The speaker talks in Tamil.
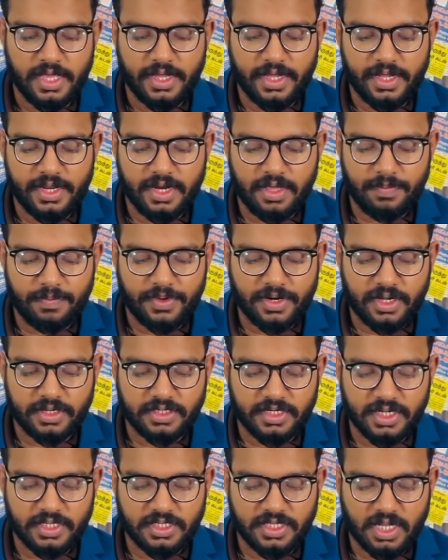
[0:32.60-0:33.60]
இன
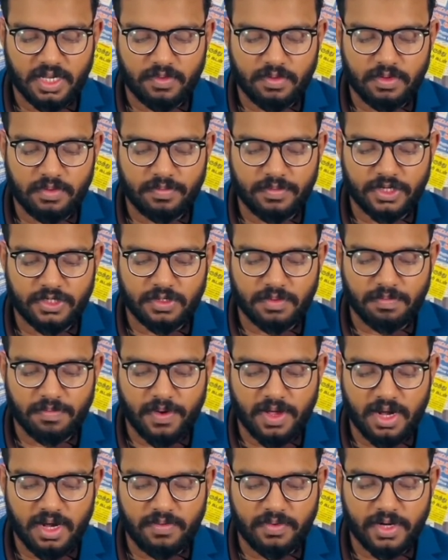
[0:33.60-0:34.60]
பிரச்சினை தீர்வு மற்றும்
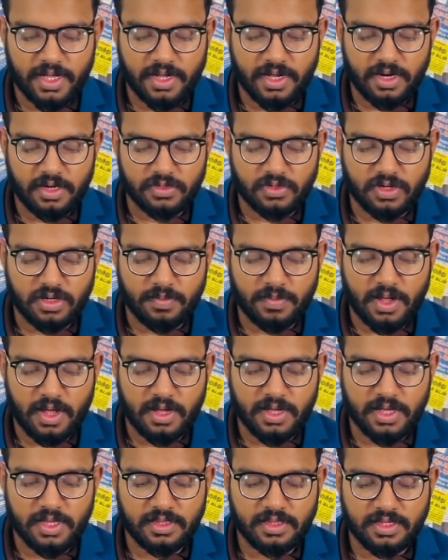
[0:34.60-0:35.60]
பல விடயங்கள்
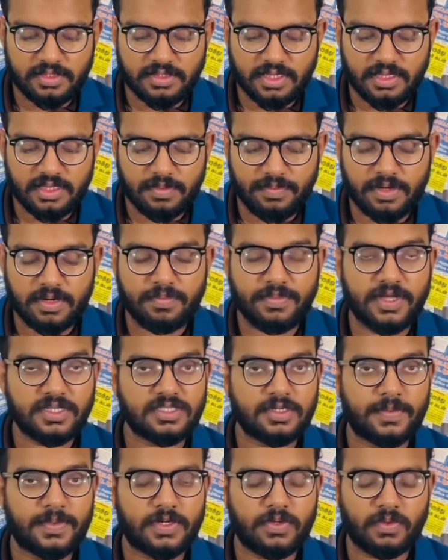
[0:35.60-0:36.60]
தொடர்பாக இந்த சந்திப்பில்
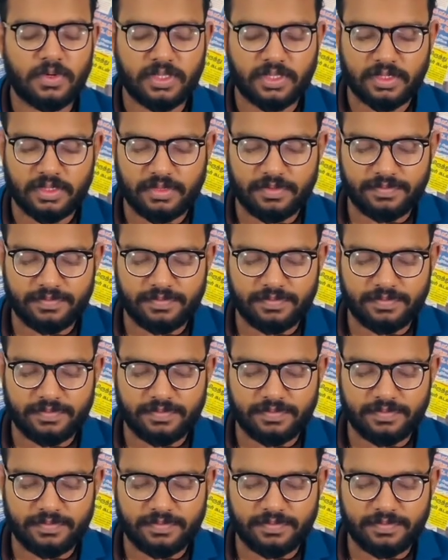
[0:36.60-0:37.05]
பேசப்பட்டுள்ளது